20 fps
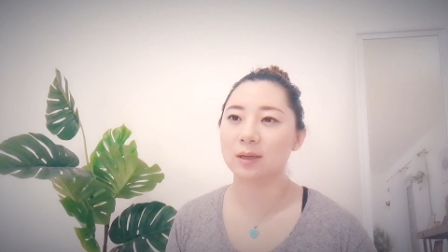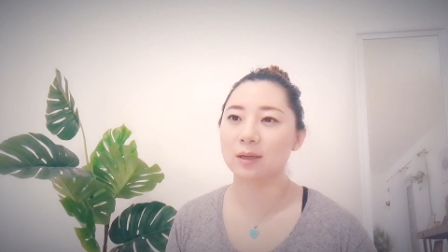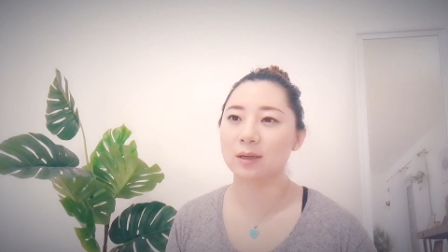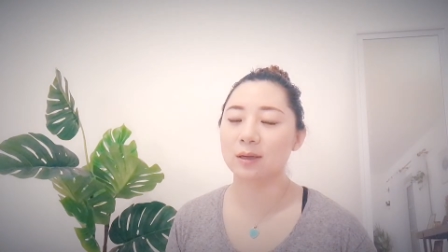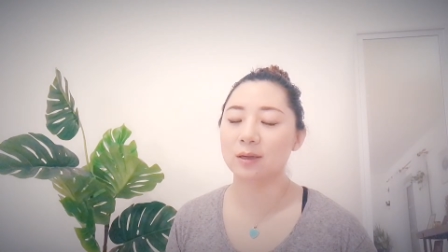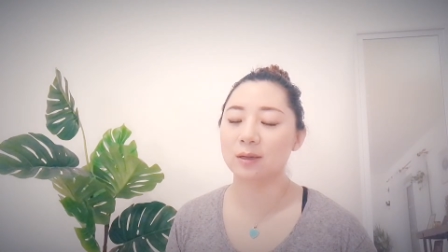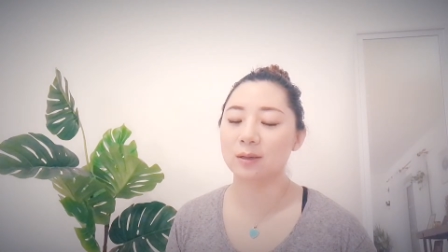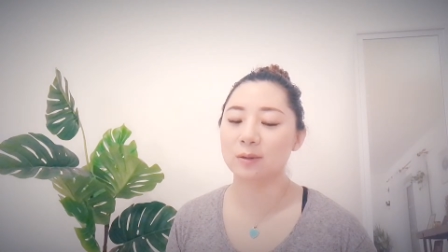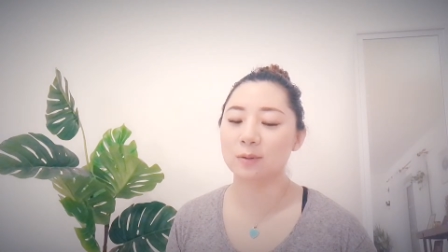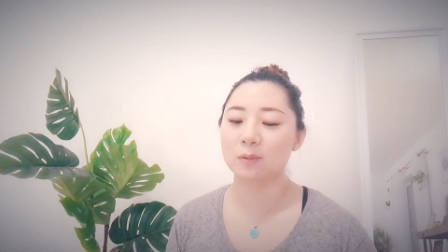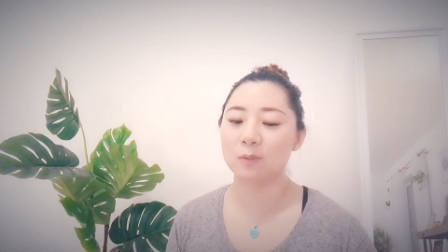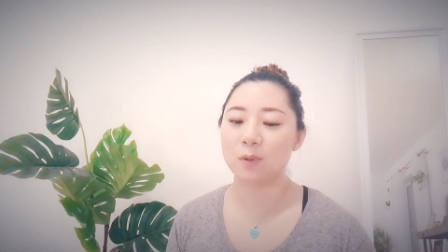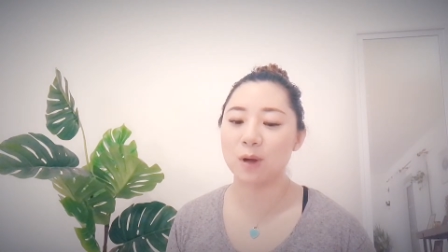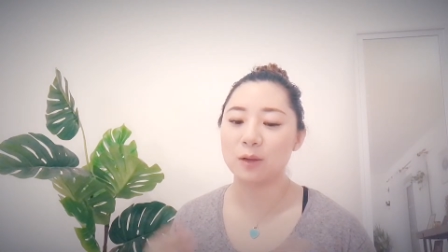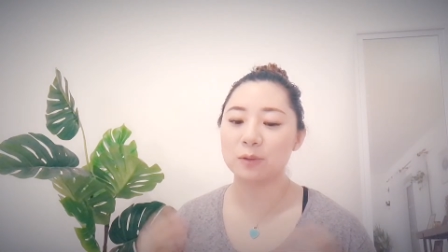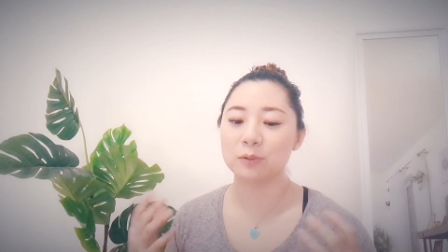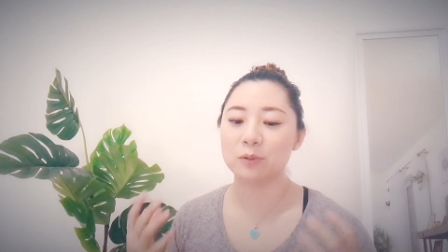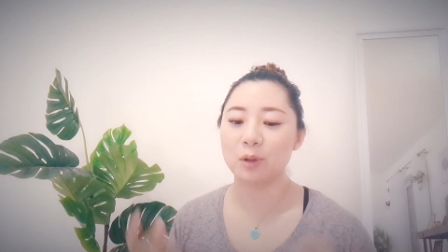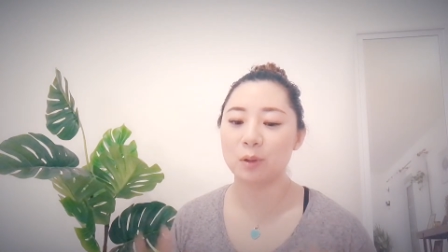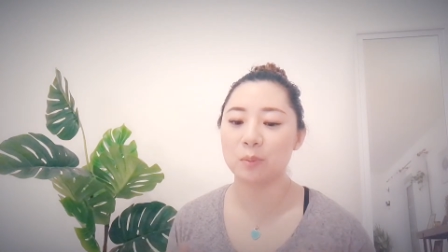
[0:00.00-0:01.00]
呃，
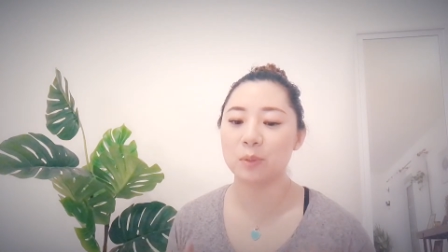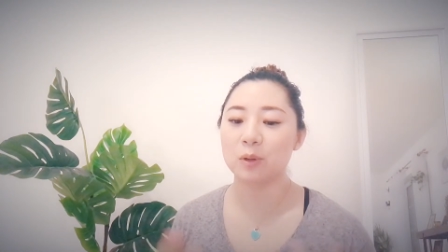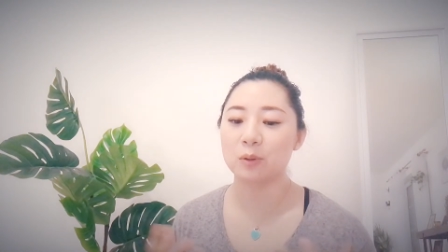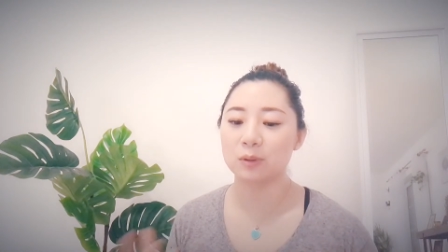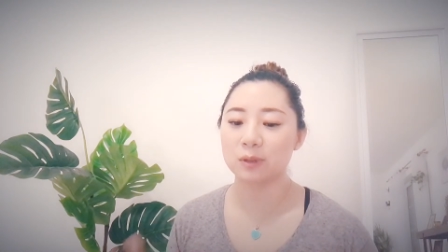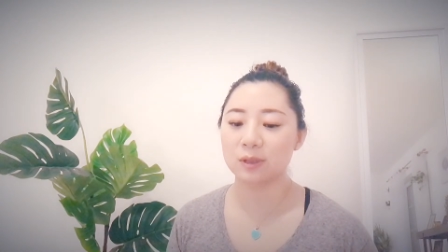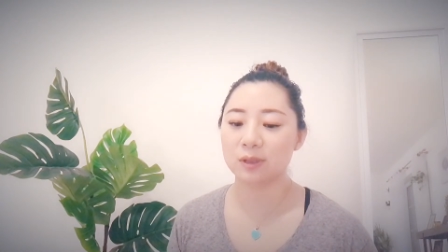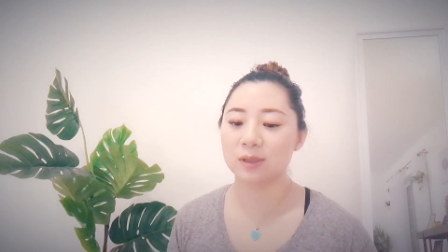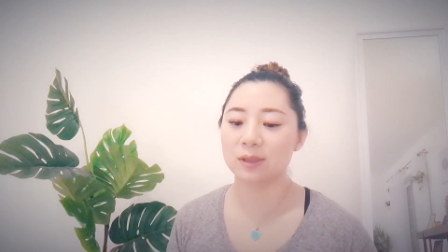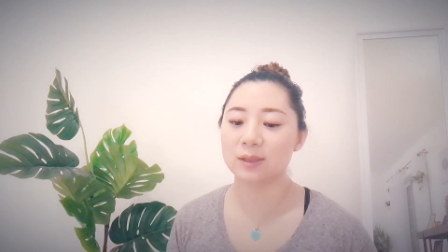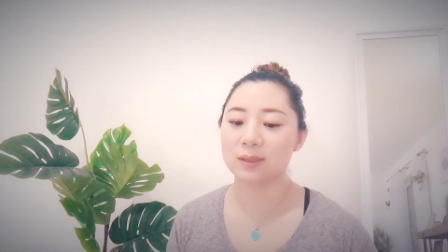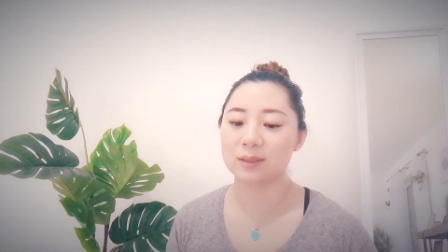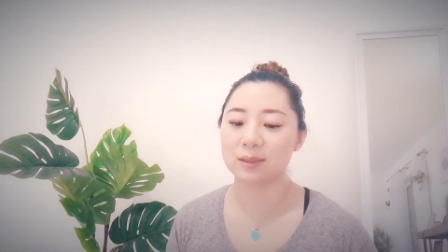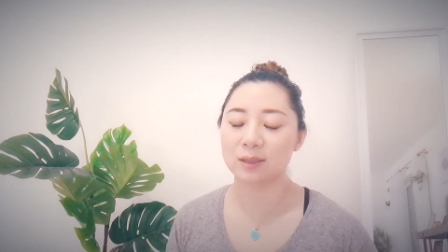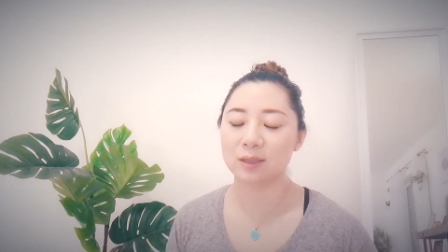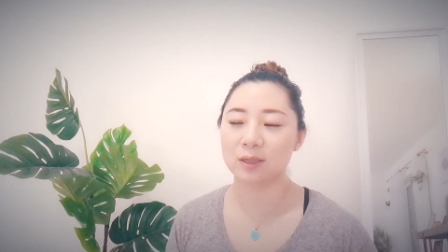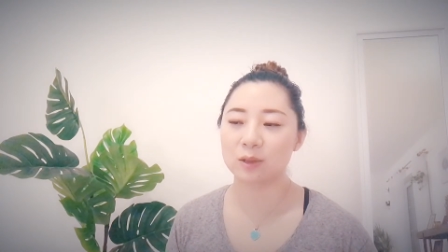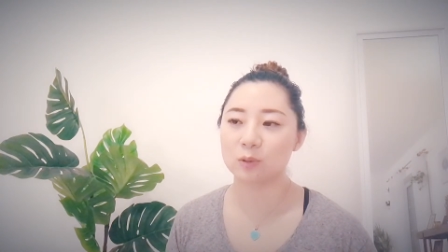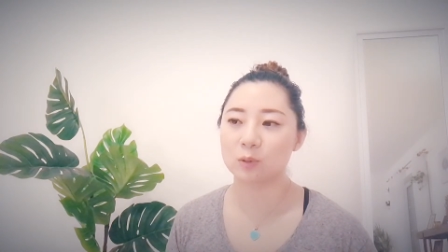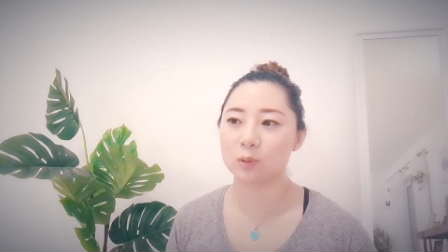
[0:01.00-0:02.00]
完全没有任何的
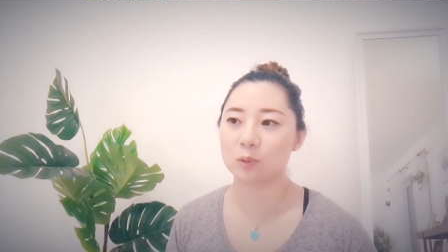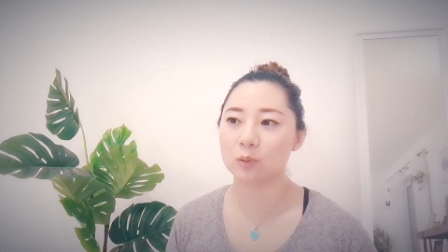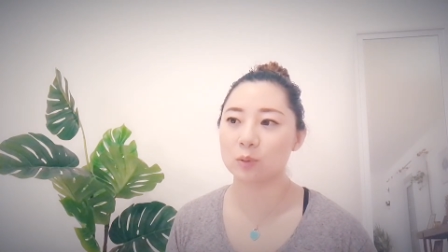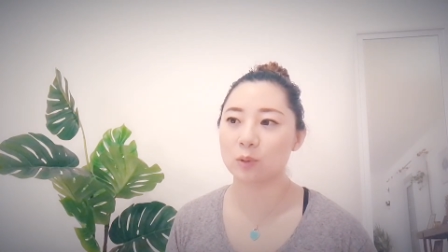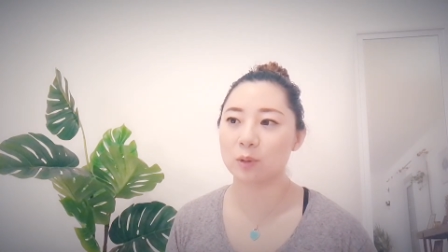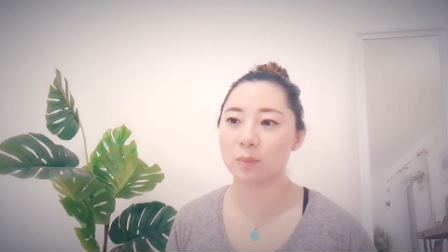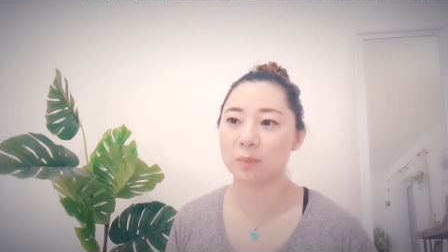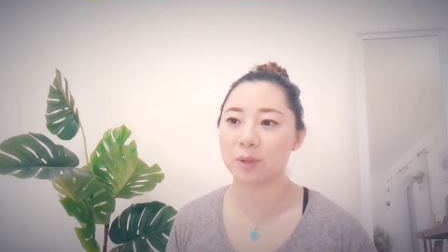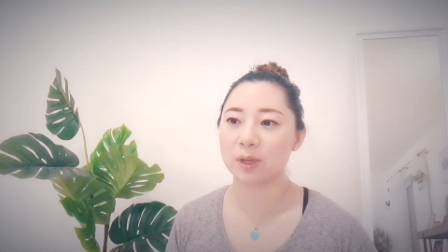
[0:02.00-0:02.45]
精力去做